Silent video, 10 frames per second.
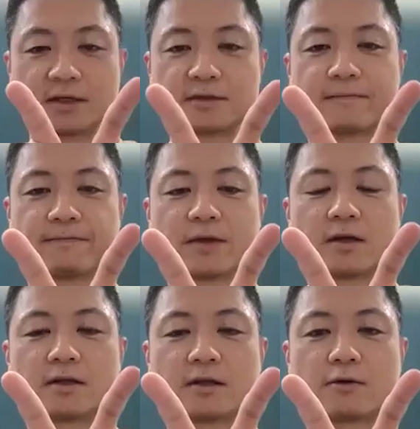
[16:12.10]
です。はい、
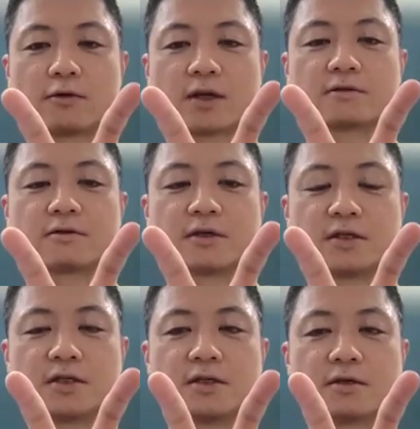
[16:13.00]
で声出すとき
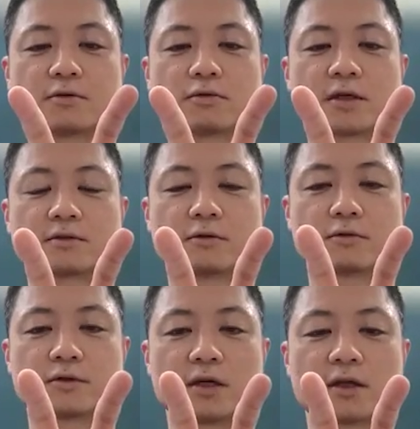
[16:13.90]
にこの2つ
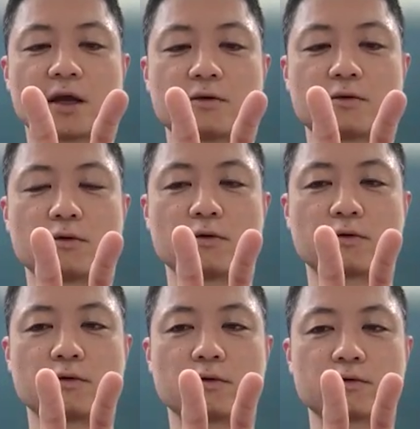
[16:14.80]
の声帯を
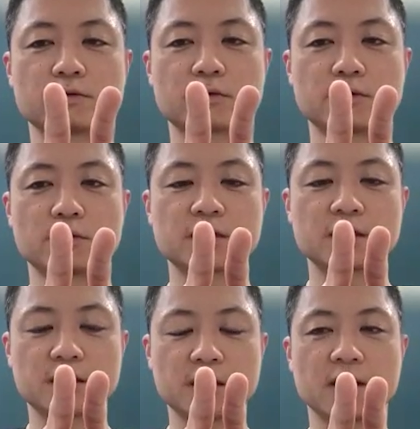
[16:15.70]
こうぐっと寄せ
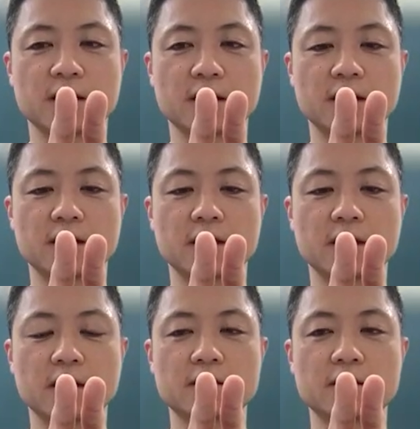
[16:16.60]
て
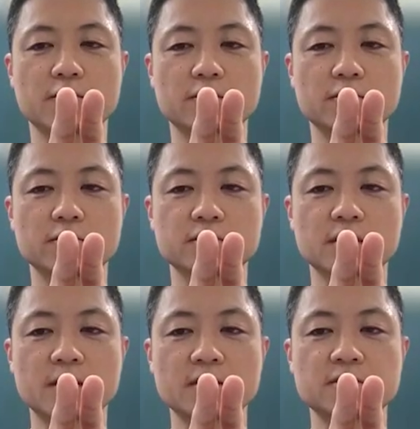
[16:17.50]
でこの
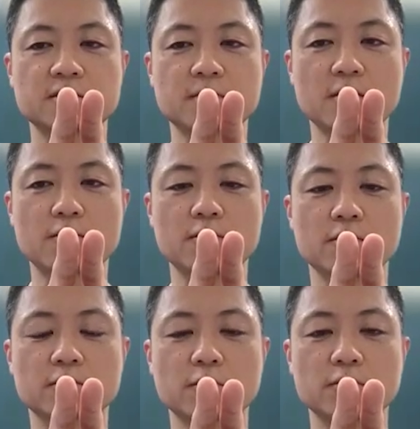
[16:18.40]
狭い隙間
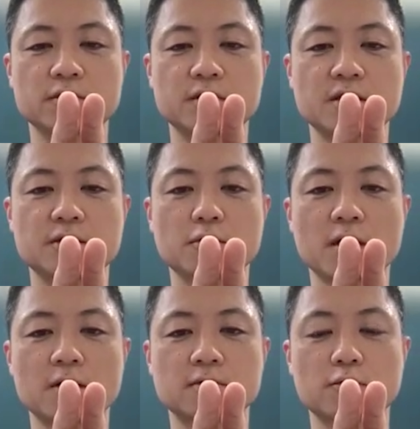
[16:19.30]
を通して息を
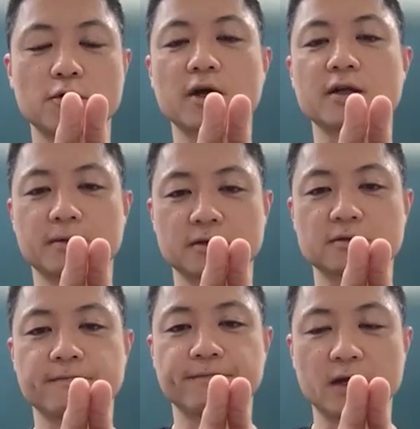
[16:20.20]
吐くと声が出ま
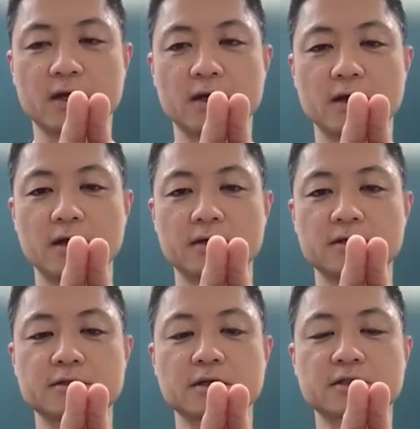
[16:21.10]
す。
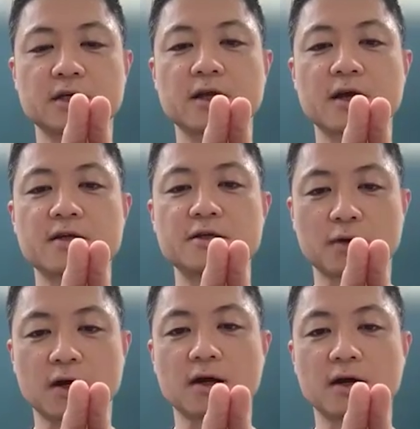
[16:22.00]
で実は声帯に
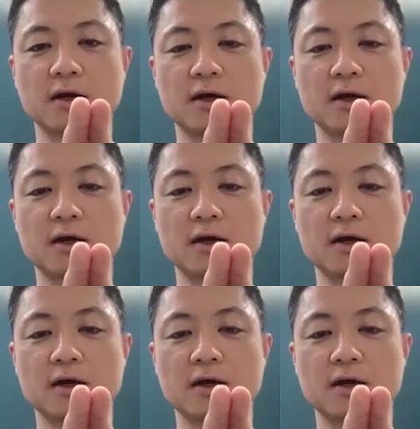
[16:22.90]
は、